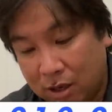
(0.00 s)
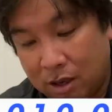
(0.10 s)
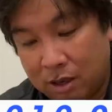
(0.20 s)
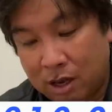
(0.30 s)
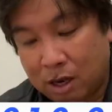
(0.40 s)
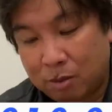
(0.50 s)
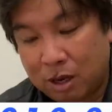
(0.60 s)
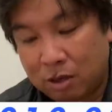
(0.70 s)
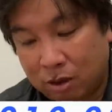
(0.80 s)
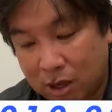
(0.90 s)
え中
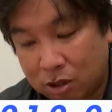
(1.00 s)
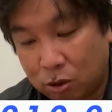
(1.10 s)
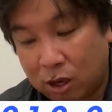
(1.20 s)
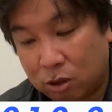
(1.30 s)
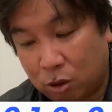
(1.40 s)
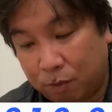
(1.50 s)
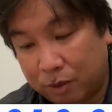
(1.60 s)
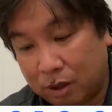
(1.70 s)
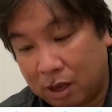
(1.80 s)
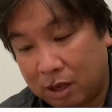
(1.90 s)
村にはね、ストレート、
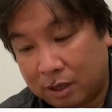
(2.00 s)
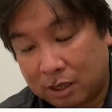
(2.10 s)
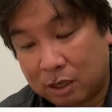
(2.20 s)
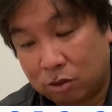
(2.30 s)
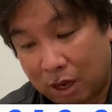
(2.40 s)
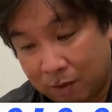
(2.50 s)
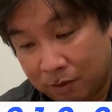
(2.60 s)
えキャッチャーフライ。